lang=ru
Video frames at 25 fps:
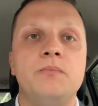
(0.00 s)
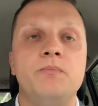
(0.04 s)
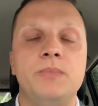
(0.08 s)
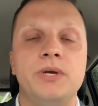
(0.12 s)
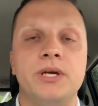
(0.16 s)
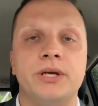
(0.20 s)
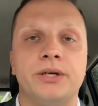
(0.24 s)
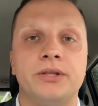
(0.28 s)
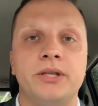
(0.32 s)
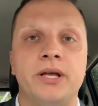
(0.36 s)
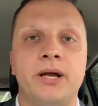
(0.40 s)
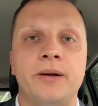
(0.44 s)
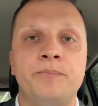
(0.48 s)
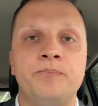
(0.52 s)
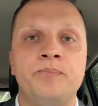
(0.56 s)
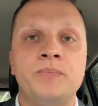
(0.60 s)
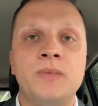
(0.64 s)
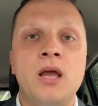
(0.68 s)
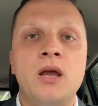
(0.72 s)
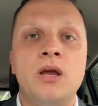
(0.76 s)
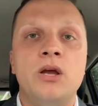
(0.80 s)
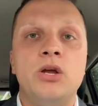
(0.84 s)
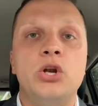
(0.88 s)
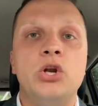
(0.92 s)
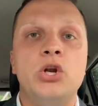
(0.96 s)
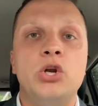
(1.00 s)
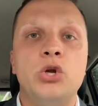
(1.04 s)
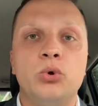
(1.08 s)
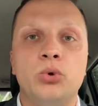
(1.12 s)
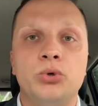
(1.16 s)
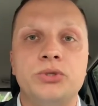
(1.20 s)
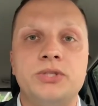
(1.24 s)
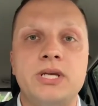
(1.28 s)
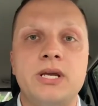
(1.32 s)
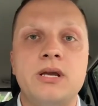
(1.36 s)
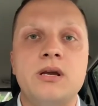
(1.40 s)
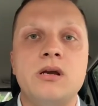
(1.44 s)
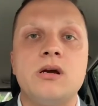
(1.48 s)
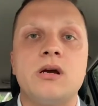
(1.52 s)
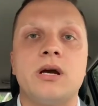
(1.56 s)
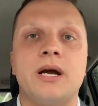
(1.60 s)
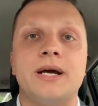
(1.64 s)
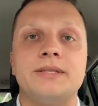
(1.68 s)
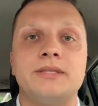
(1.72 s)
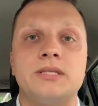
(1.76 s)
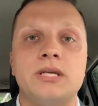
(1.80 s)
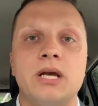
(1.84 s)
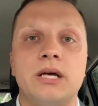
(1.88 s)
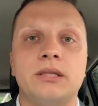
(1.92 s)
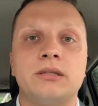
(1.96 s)
мирно. Люди
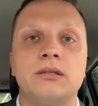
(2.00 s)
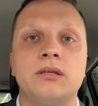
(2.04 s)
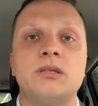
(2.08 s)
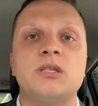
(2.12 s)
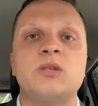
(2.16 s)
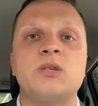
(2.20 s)
хотят